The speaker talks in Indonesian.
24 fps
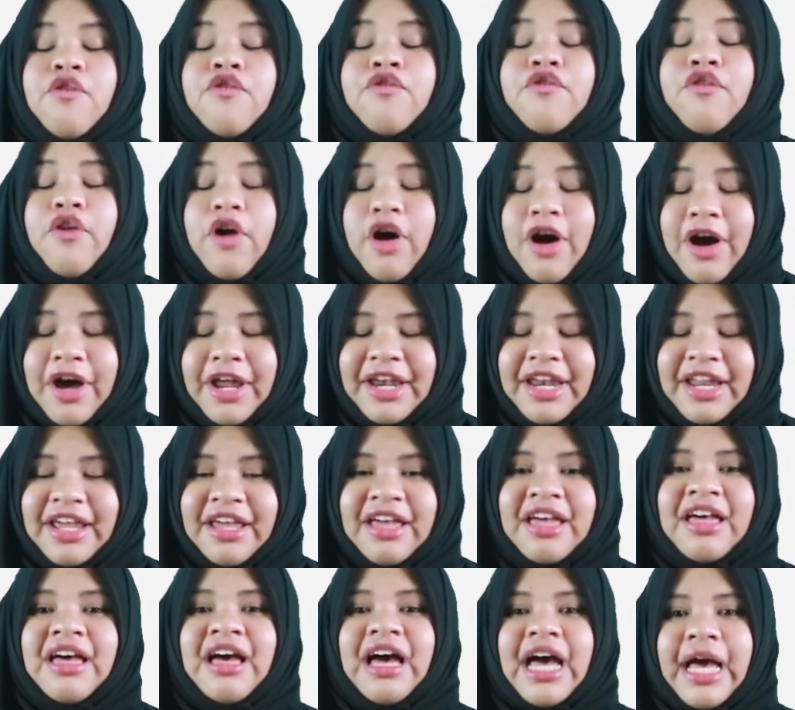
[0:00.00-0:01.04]

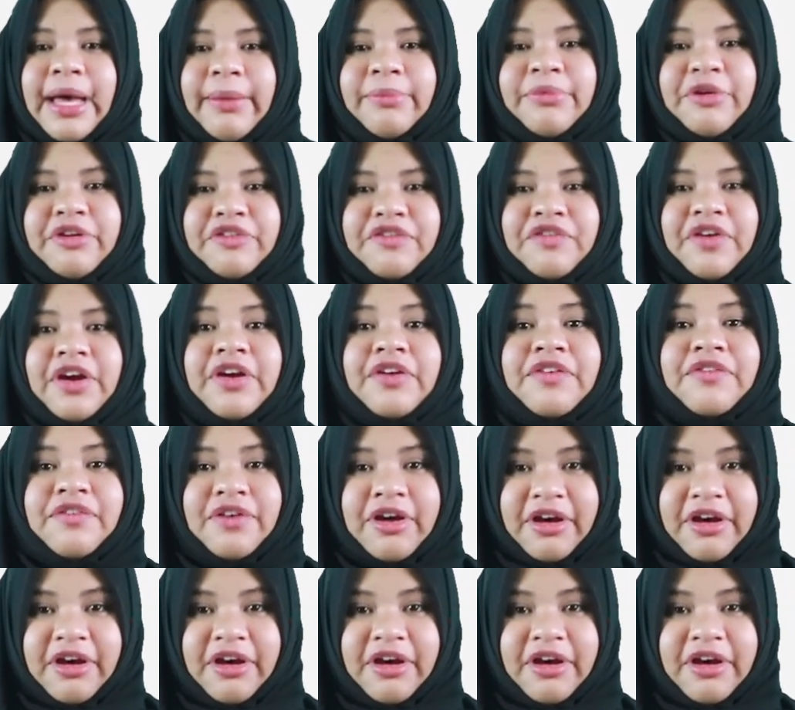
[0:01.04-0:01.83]
Fond. I'm not very